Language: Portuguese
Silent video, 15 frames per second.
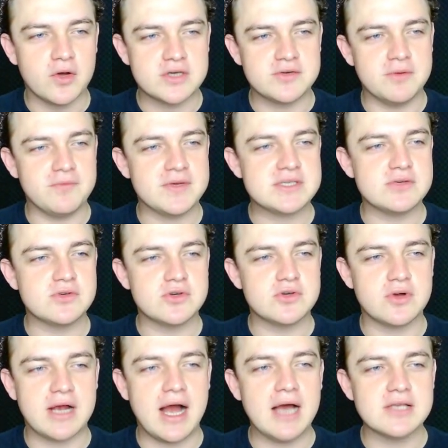Hoje vamos fazer um
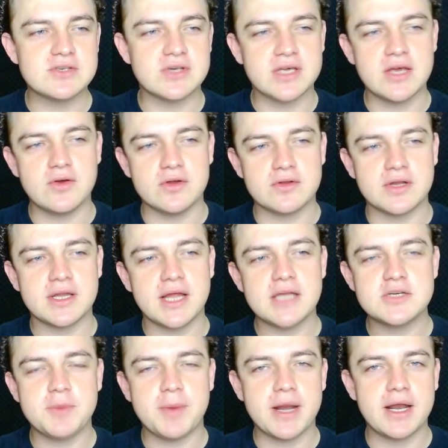jogaço aqui contra o
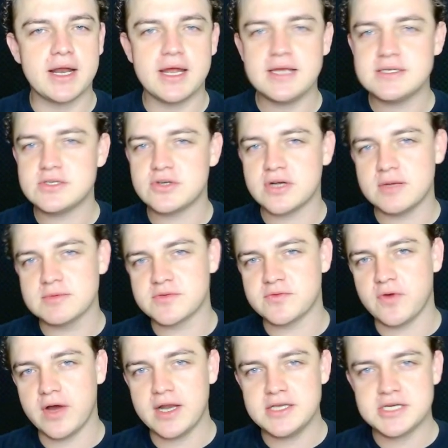Atlético Paranaense, jogamos
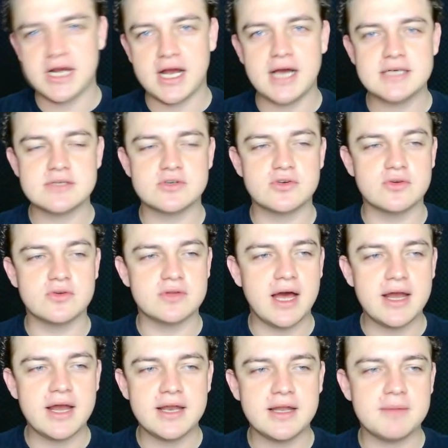fora de casa, jogo na
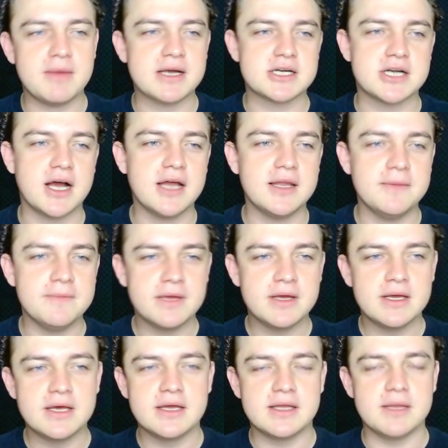Arena da Baixada.
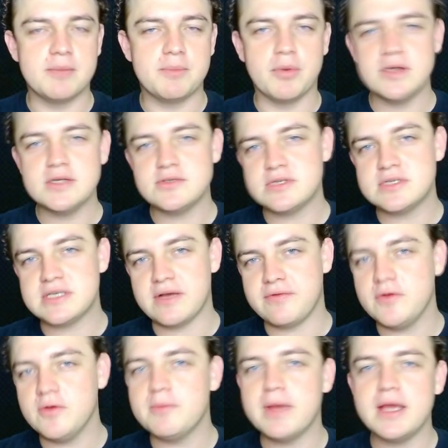Depois do
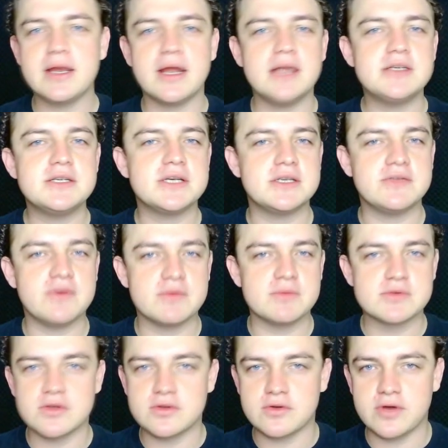desafio bem grande que
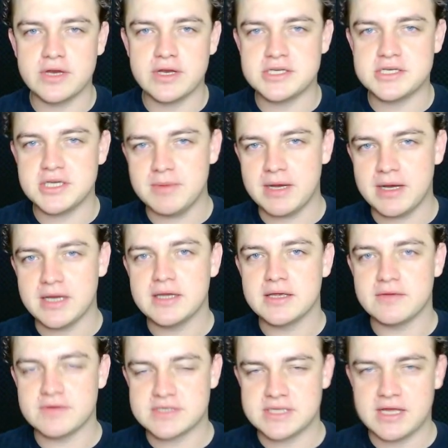tivemos contra o Coritiba,
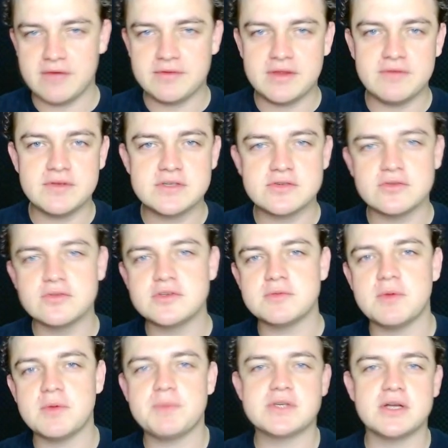que você deve ter visto no
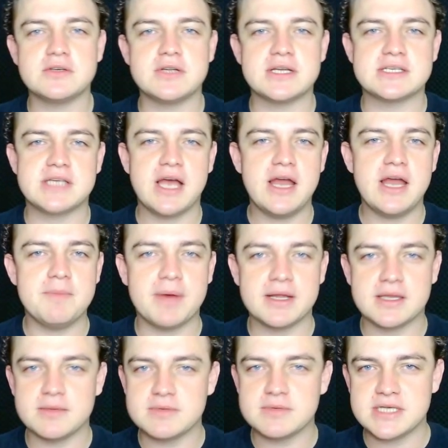último episódio da série,
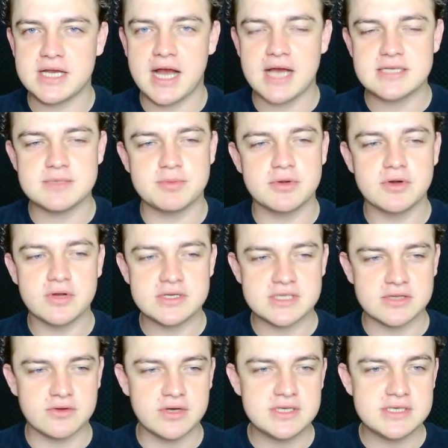empatamos em casa por
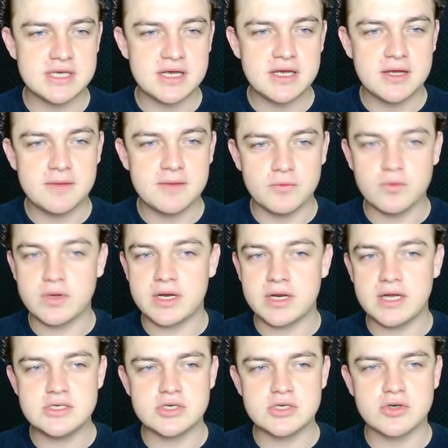2 a 2 num
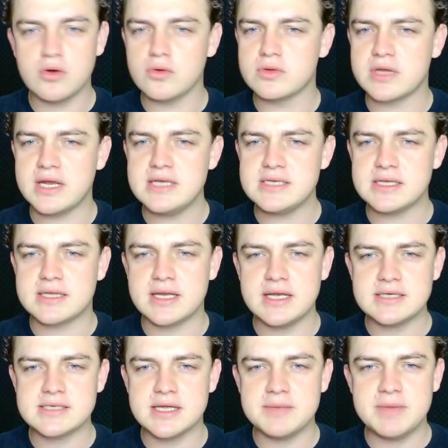grande jogo, ou 3 a
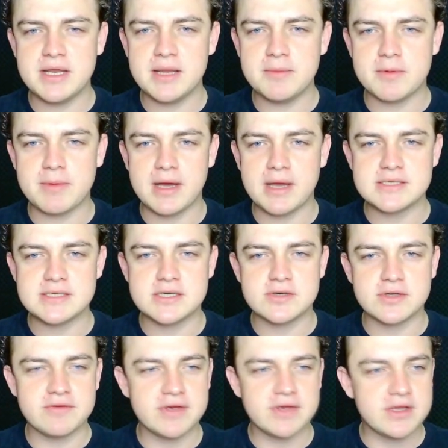3 nem me lembro mais, deixa
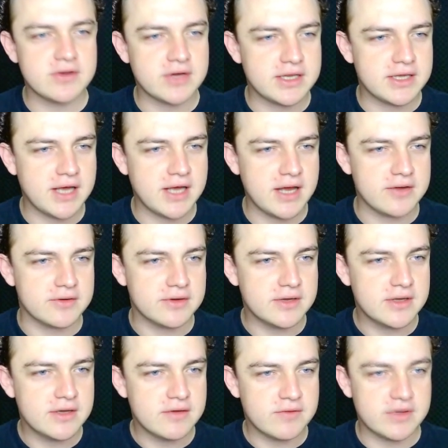eu até ver aqui no calendário.
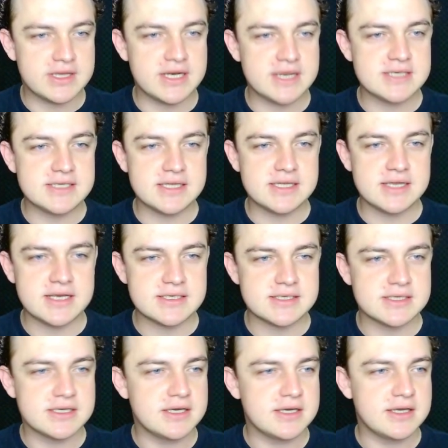Foi 3 a
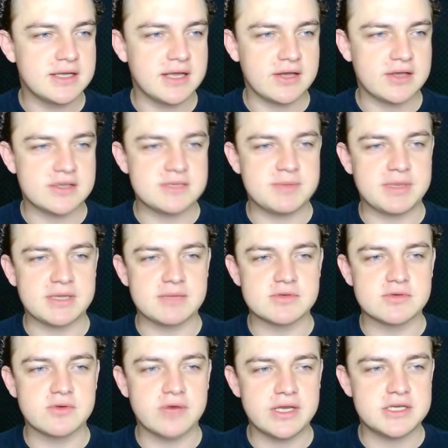3 né, que nós
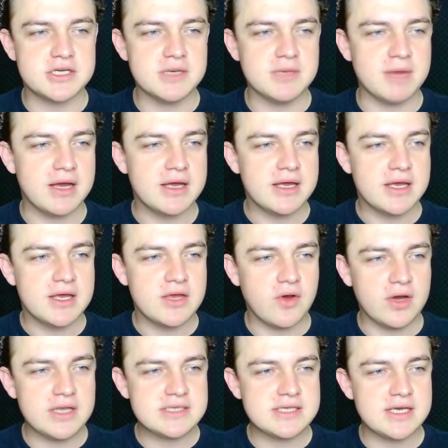empatamos com Curitiba. E
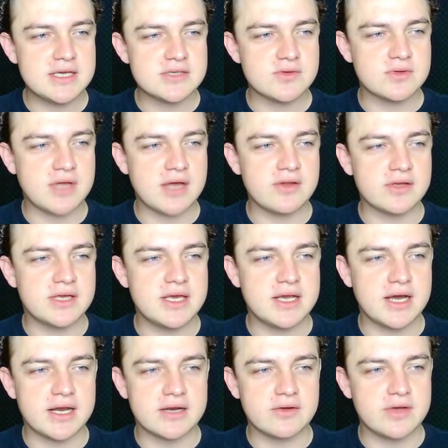olha esse resultado aqui,
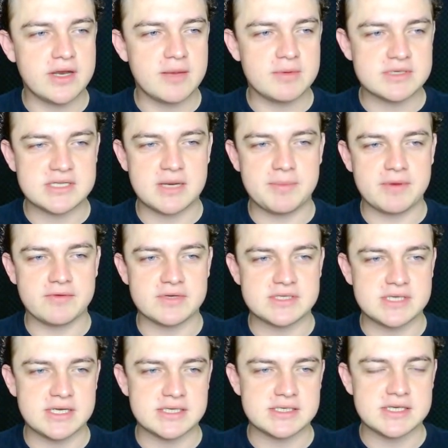cara, que eu queria mostrar para
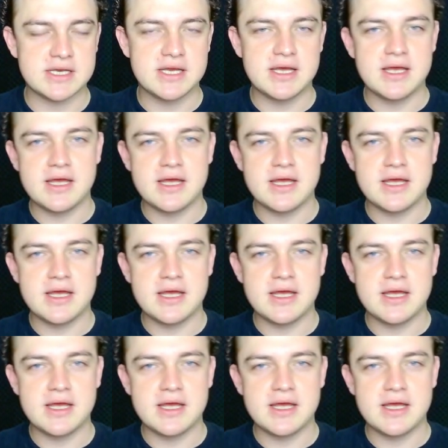vocês.